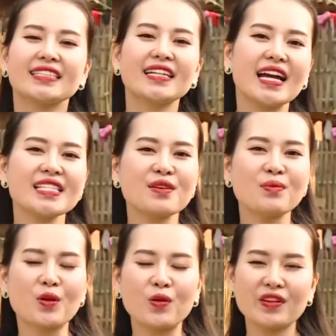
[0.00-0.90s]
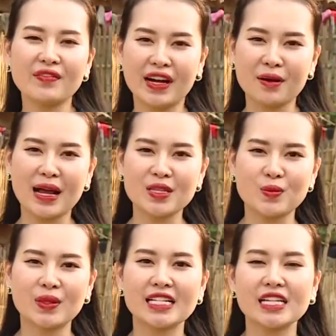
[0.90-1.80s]
Trước hết xin mời quý vị và các bạn
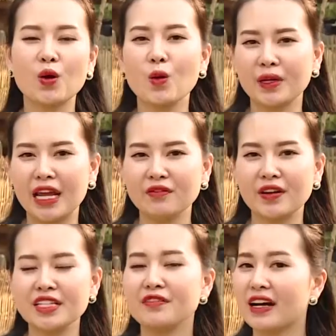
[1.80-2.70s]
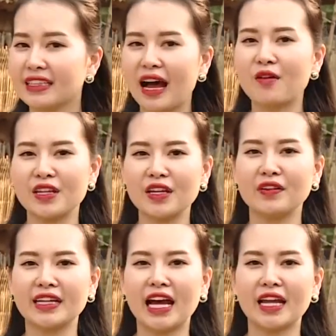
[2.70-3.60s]
chúng ta sẽ cùng đến với những phát thảo về nhân
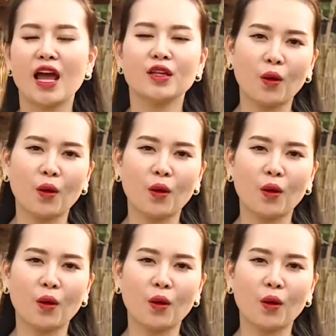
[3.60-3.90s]
vật này